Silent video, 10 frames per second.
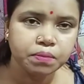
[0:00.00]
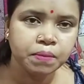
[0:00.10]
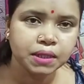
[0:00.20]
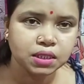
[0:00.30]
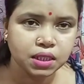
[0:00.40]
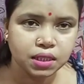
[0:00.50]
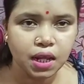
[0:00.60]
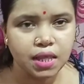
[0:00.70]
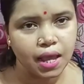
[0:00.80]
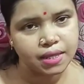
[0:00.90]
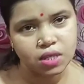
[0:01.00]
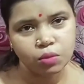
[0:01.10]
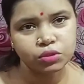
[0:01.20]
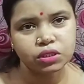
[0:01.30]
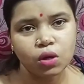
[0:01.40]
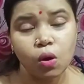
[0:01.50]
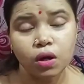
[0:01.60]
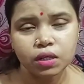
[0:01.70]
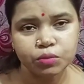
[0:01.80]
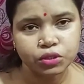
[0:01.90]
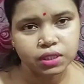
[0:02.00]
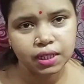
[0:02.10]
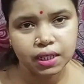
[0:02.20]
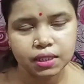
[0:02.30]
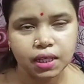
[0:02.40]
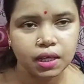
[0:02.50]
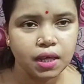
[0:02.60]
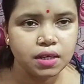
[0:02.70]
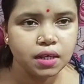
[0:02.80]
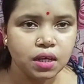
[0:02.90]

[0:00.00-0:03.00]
বাচ্চাদের এই একই অবস্থা ঘরের মধ্যে থেকে থেকেই